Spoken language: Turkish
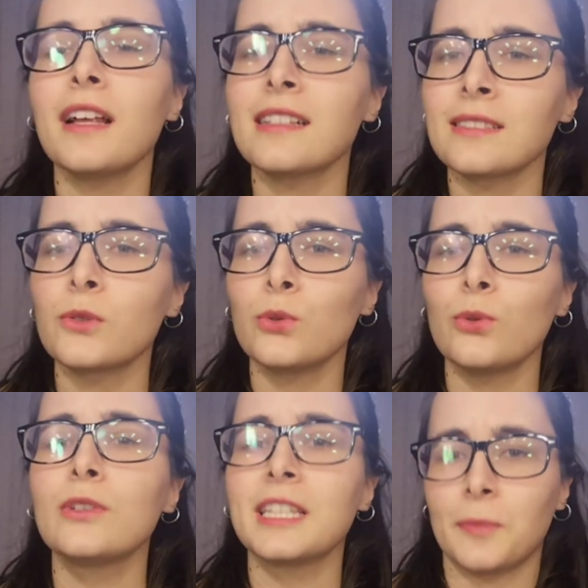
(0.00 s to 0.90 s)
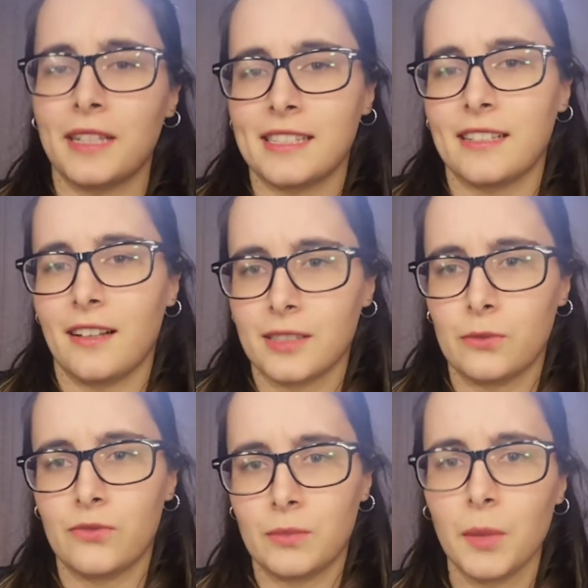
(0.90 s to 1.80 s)
biraz gönüllü gitmeniz
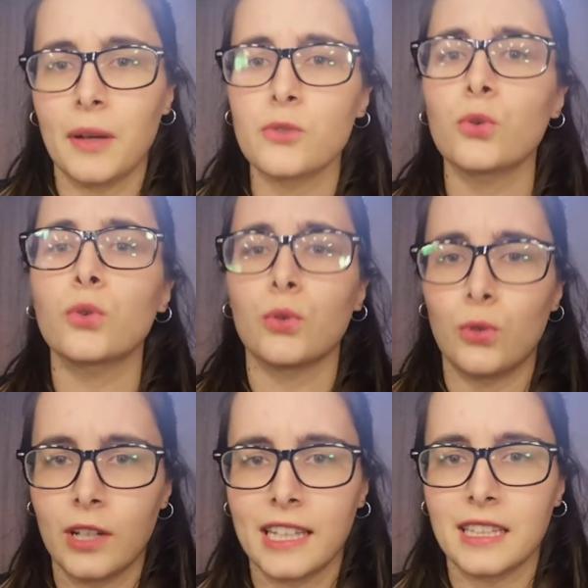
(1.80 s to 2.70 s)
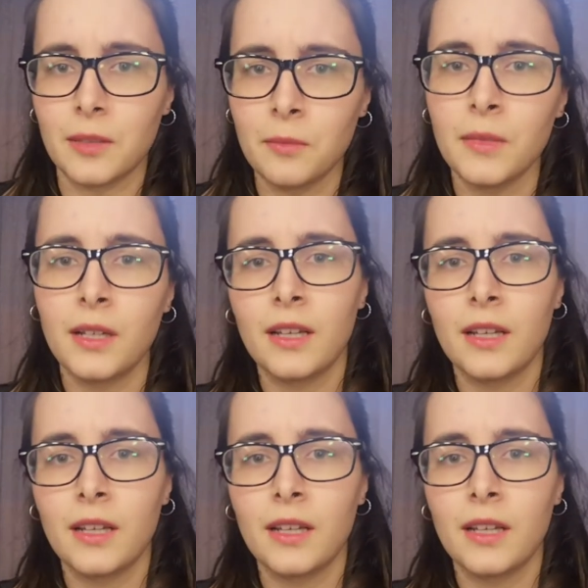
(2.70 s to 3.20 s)
lazım filme. Ben çok gönüllü gittim.